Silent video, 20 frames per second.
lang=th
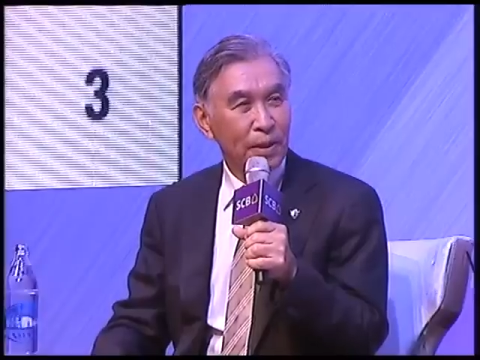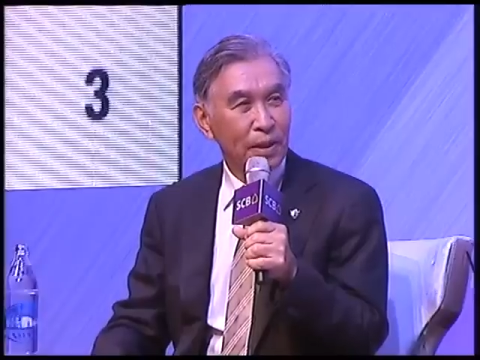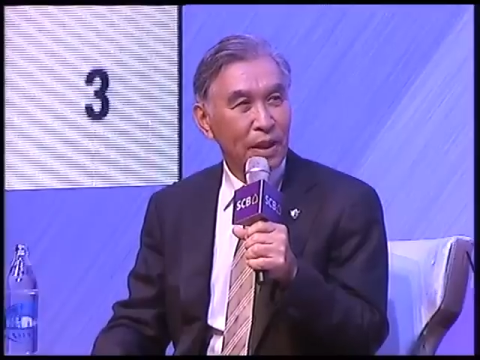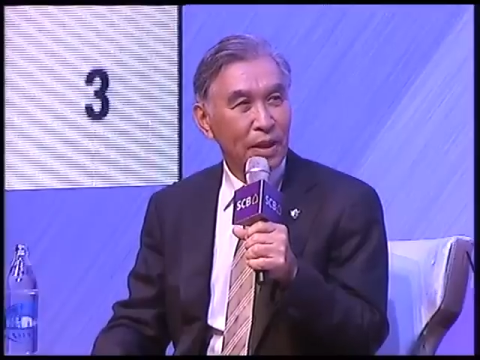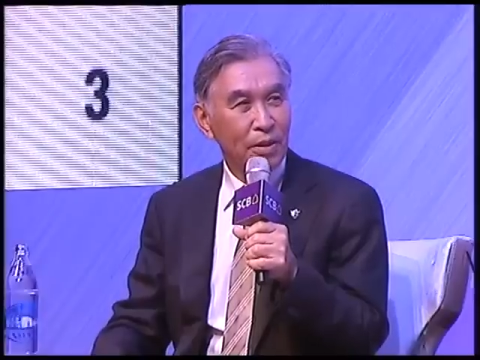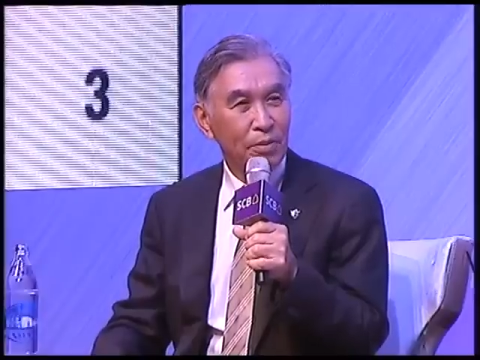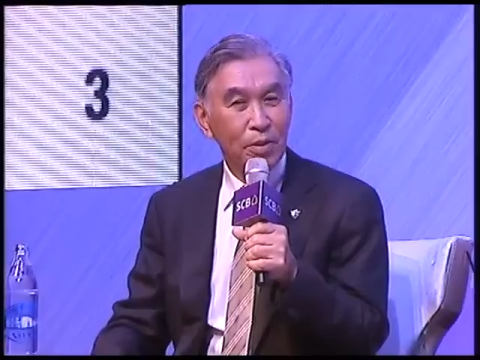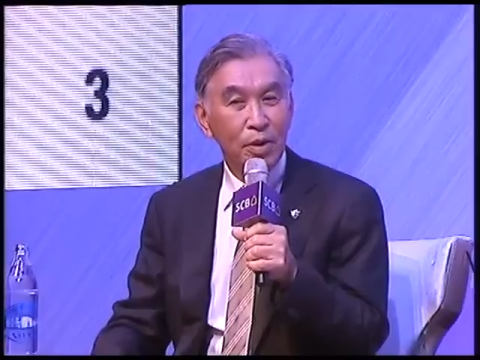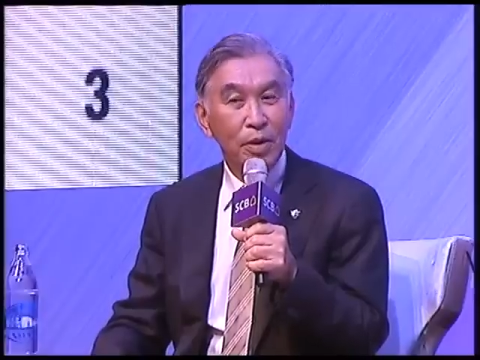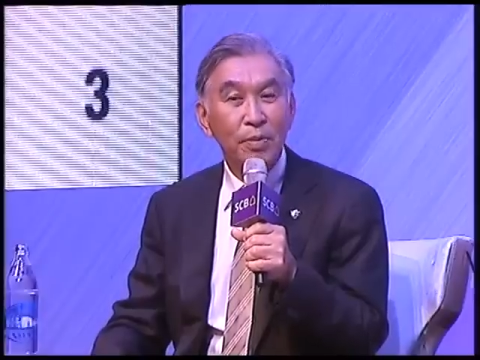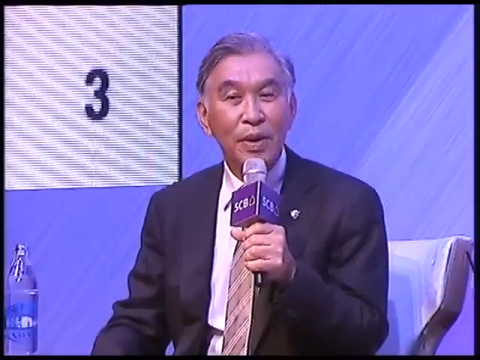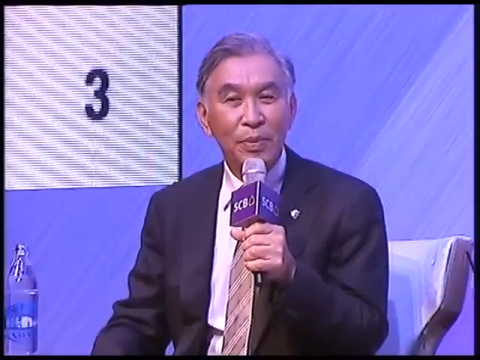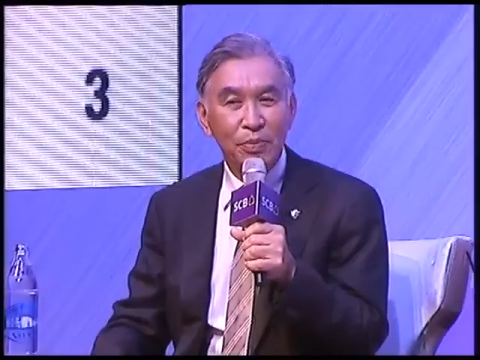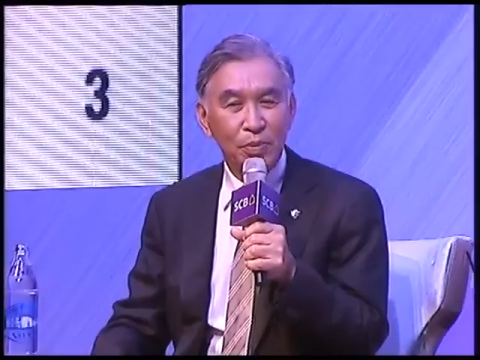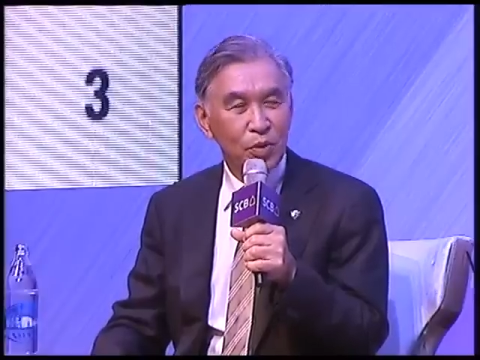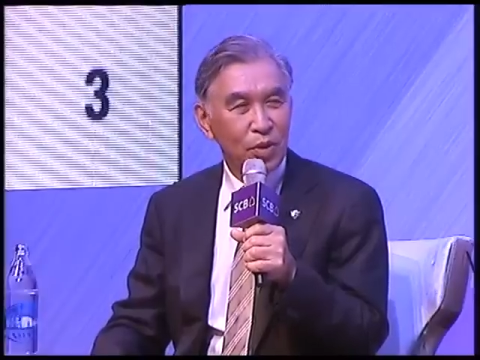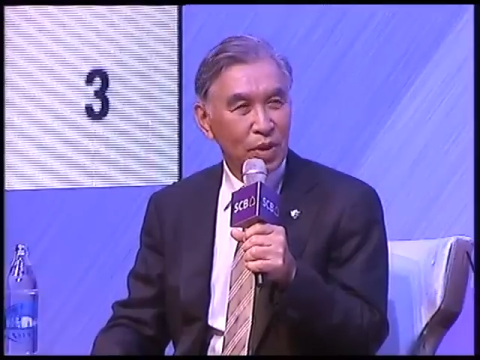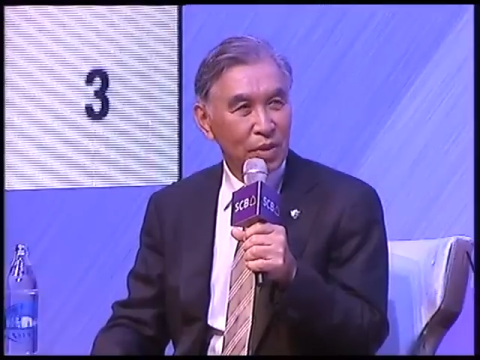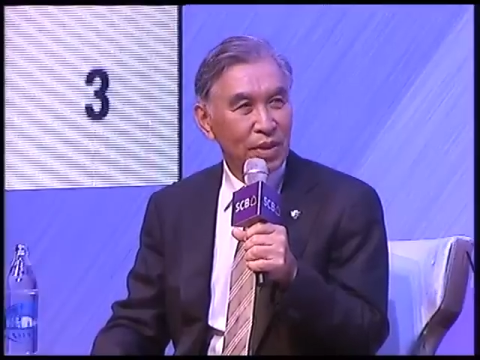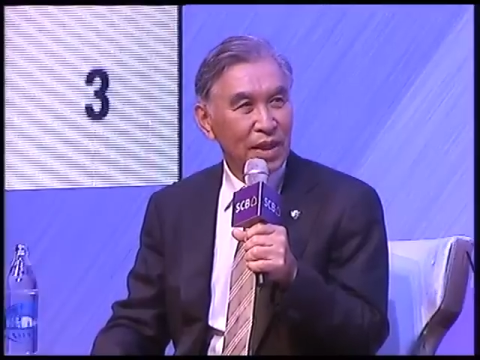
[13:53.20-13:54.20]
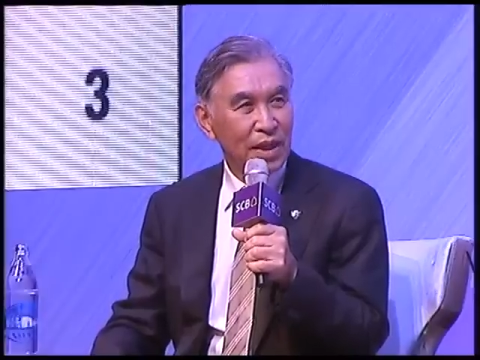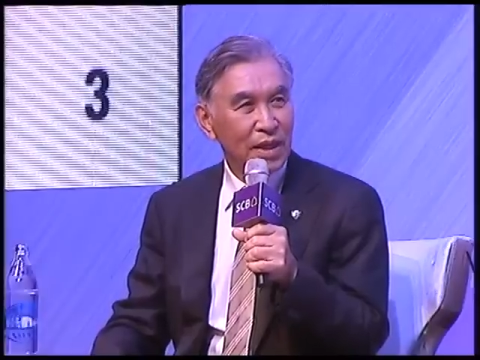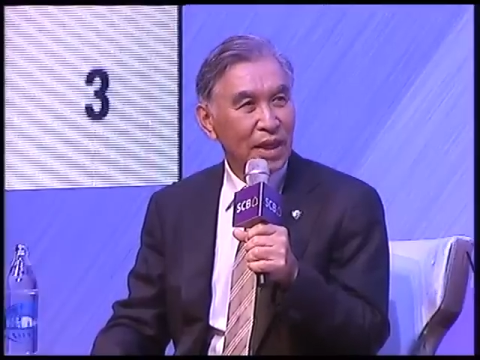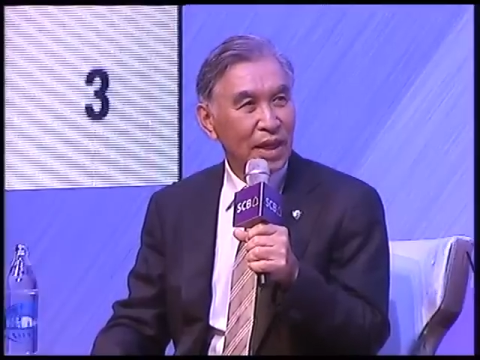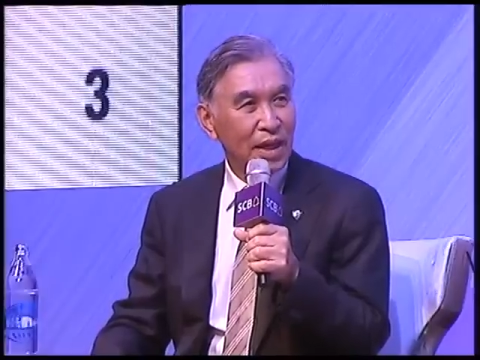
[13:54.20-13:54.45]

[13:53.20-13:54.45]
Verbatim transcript: เราก็ปรับตัวเราเอง